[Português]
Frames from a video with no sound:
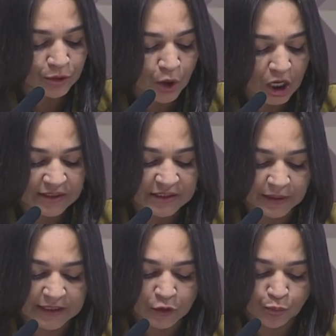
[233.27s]
de modo a se
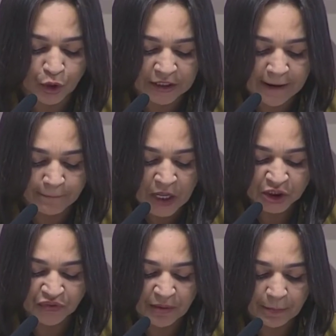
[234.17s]
manter no poder
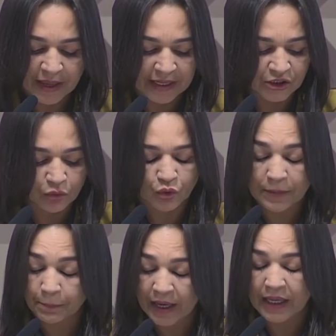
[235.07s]
de forma
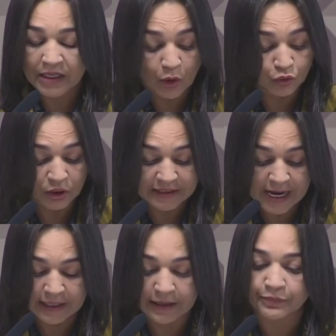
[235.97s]
perene e
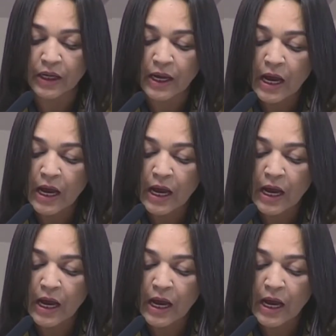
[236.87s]
autoritária.